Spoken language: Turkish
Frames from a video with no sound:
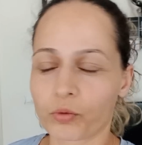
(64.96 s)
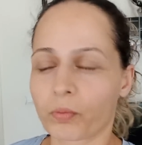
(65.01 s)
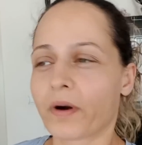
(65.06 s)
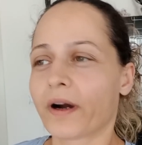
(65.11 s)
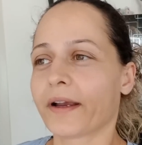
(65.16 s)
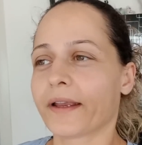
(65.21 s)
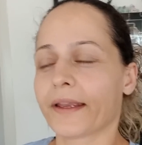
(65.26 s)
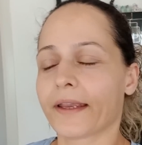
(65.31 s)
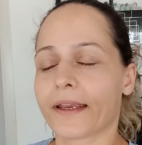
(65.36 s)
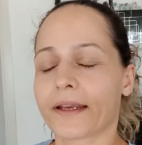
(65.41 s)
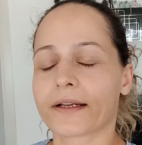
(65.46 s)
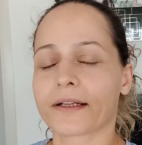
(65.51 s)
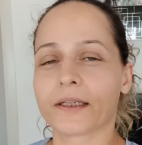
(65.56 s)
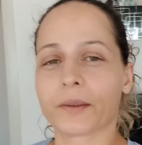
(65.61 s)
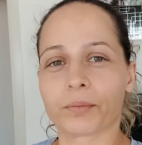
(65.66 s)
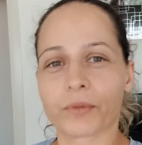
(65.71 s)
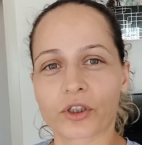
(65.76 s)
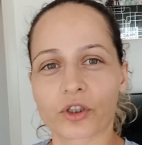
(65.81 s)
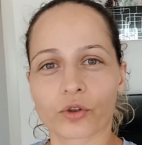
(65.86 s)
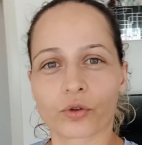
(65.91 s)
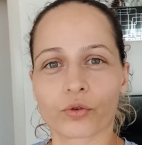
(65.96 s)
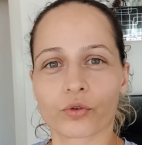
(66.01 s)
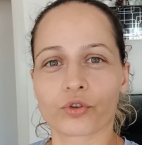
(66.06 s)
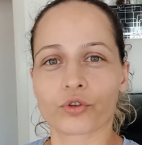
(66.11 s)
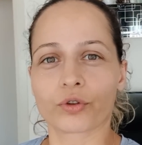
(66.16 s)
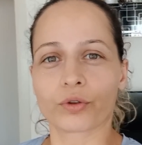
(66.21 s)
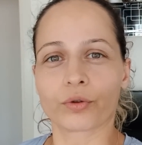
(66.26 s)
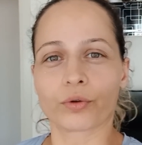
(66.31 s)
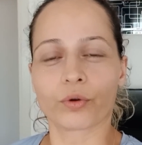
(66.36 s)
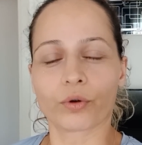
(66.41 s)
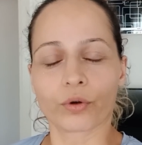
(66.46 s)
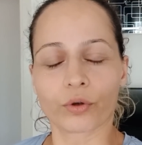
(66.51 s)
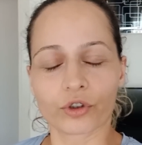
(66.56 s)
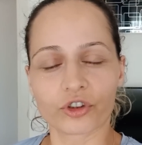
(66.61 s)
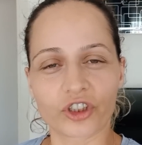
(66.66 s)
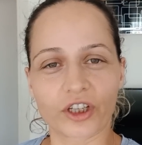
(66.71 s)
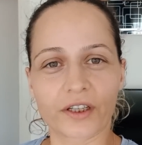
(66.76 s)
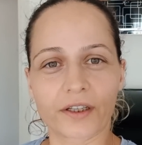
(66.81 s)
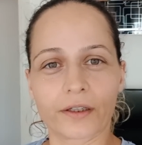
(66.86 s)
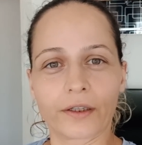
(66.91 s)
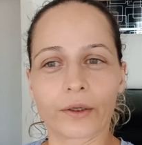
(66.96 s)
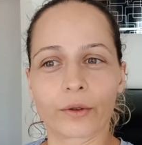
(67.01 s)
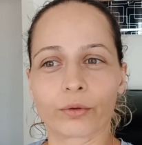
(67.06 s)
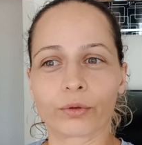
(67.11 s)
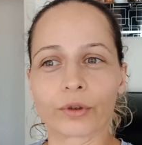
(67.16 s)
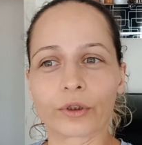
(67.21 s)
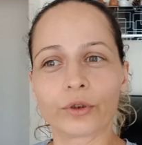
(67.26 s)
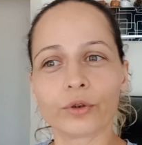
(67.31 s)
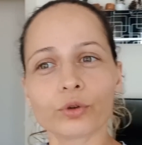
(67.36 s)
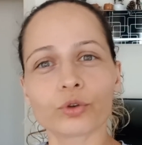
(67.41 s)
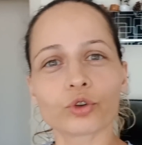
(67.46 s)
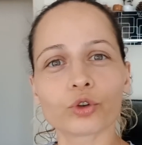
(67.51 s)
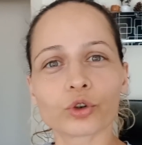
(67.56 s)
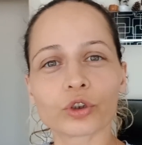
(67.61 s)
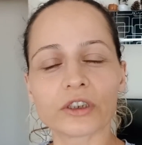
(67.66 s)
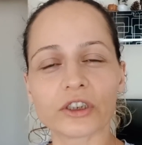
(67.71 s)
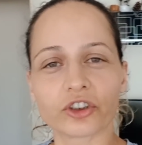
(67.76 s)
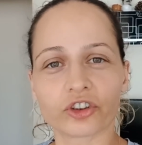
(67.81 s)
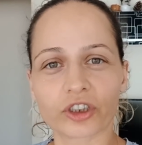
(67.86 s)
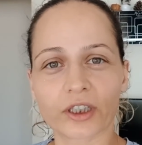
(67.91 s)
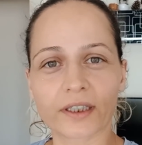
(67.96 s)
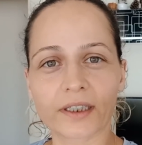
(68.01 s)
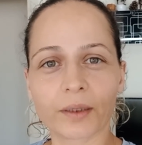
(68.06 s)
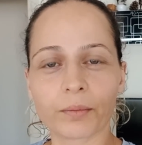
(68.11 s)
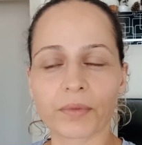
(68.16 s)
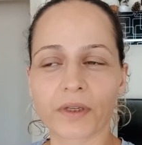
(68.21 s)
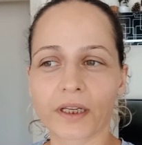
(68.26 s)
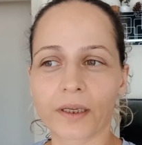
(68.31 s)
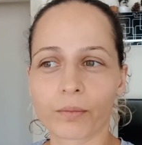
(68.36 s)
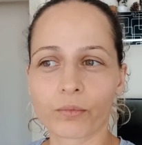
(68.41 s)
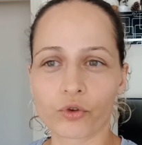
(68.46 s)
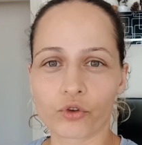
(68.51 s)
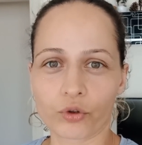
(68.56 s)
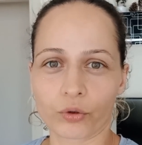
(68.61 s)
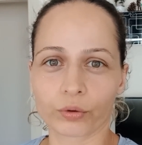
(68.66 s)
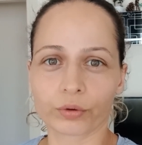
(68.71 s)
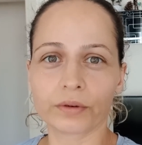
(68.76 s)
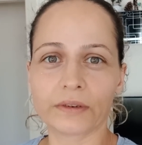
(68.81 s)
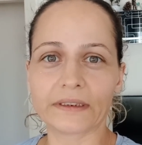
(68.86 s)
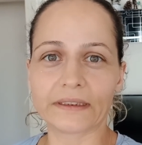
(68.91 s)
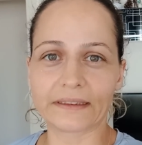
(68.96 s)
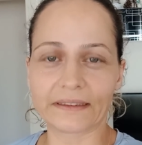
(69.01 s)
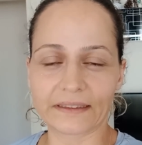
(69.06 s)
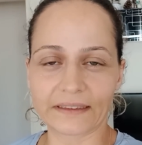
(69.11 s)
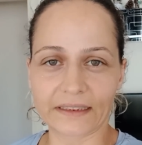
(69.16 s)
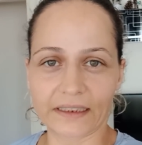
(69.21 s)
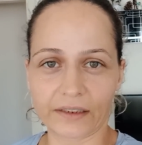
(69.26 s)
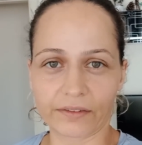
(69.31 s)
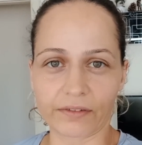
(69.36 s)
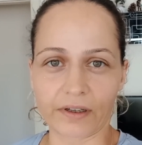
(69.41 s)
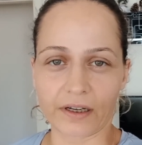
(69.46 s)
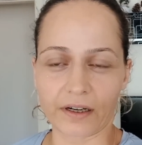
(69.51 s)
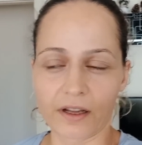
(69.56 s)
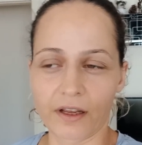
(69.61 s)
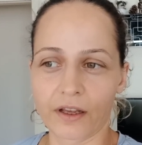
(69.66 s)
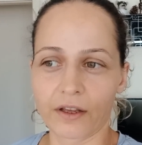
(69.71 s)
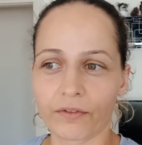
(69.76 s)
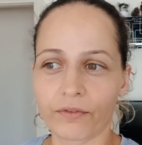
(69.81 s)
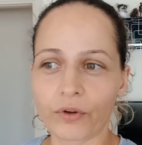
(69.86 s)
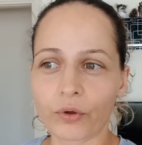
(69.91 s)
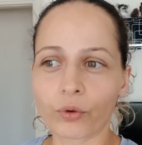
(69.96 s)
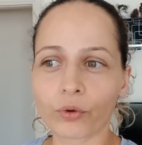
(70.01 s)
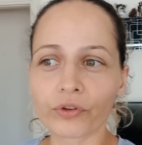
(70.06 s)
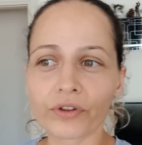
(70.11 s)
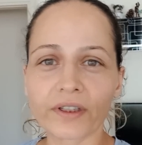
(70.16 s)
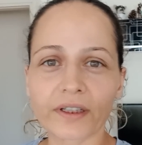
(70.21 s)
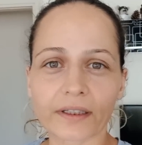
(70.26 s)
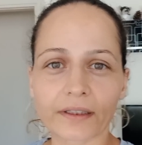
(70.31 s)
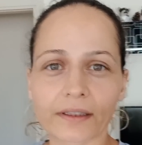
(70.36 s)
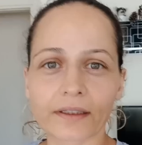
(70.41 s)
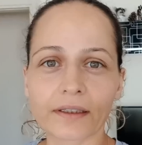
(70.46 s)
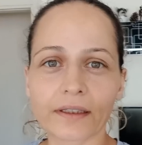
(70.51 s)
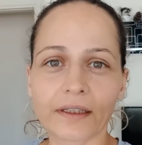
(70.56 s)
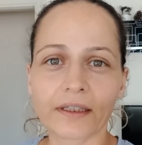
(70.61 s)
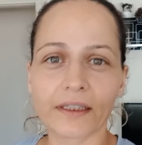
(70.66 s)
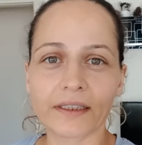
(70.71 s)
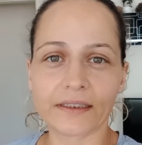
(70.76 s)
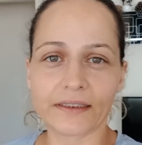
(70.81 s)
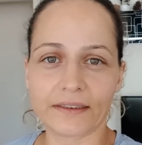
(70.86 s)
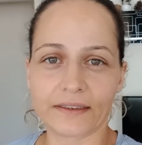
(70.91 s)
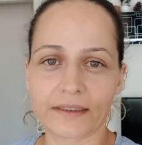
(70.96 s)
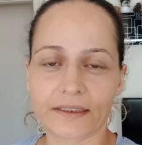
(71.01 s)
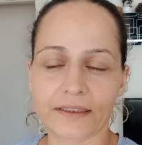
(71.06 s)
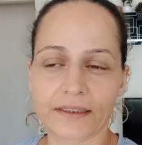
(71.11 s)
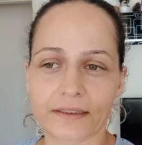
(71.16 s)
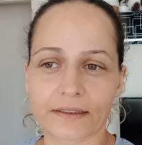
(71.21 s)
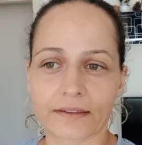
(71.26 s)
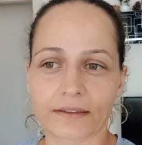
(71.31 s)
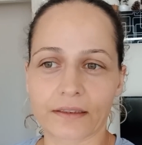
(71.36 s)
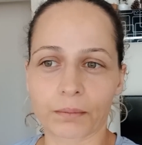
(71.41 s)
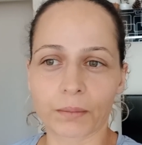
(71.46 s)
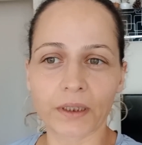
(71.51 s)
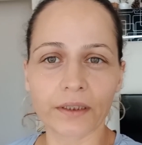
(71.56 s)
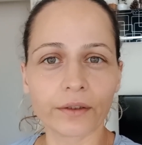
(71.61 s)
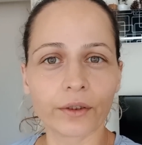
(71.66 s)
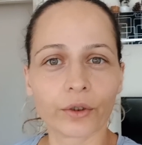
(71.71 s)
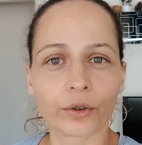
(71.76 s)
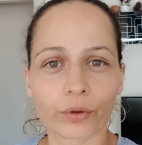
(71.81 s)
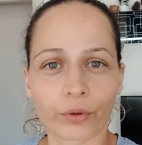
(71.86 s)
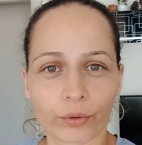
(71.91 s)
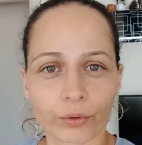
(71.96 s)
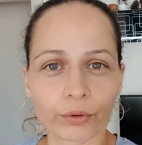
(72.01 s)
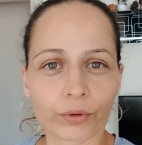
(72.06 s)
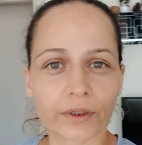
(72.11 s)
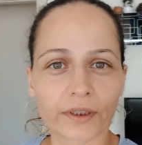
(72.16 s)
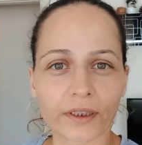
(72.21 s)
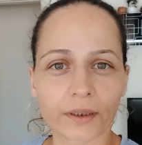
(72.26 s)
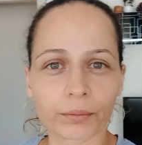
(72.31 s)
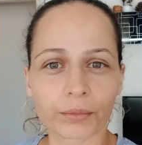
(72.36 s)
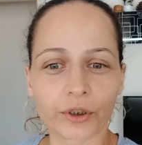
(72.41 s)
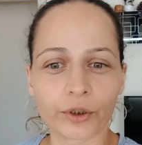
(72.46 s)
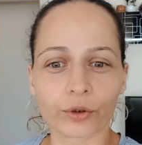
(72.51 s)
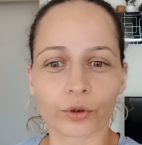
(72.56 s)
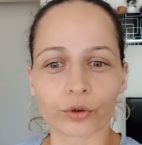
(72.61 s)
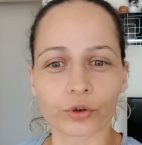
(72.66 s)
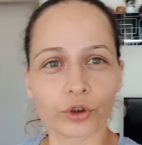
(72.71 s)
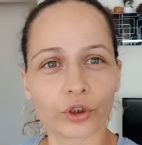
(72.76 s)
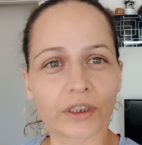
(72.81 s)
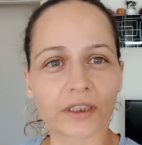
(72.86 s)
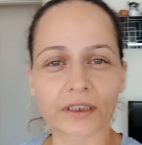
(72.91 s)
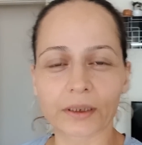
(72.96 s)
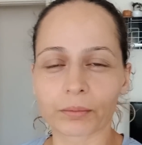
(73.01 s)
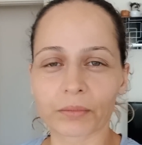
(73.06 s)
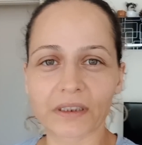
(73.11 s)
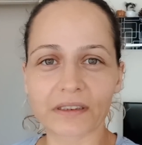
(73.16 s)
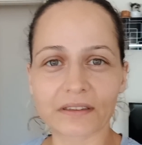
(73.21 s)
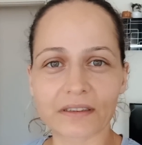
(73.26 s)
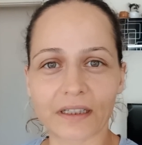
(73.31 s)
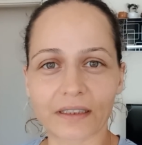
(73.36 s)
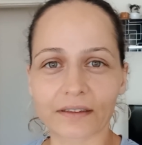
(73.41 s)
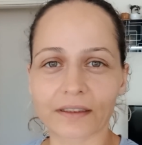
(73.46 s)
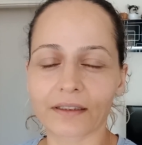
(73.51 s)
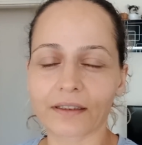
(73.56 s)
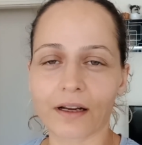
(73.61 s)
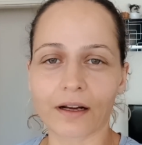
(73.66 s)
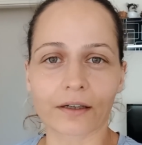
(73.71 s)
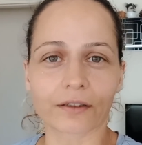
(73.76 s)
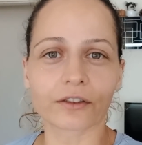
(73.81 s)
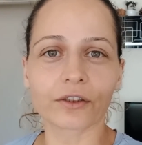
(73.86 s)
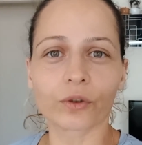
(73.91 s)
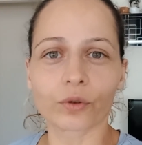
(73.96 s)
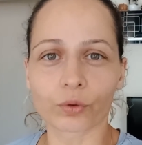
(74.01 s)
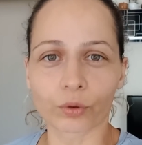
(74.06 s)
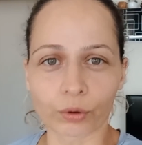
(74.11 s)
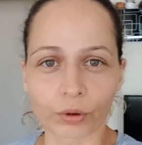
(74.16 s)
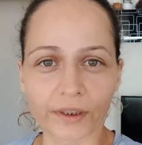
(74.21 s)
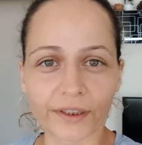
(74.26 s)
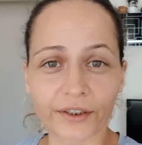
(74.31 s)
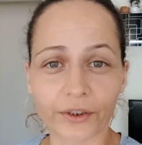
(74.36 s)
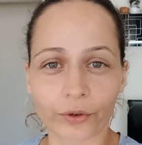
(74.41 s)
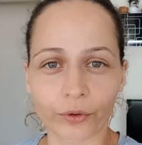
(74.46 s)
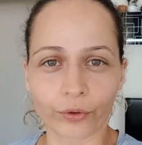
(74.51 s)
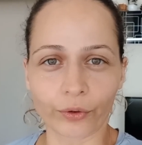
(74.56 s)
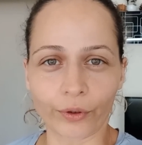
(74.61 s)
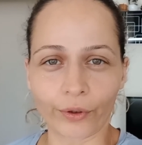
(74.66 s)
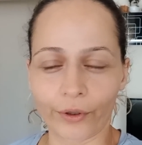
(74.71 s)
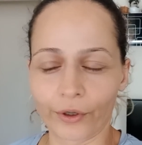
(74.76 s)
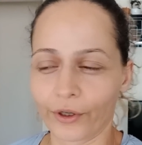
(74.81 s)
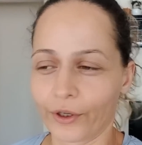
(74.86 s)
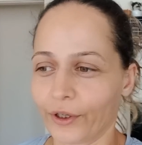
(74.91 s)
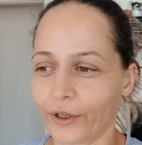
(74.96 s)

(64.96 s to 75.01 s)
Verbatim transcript: cumaya ekleyip iki gün o şekilde kullanıyor. Çünkü içeride birikmiş olduğu izinleri var ve onları da istediği zaman kullanabiliyor. Yönetimde zaten artık kullanın diyor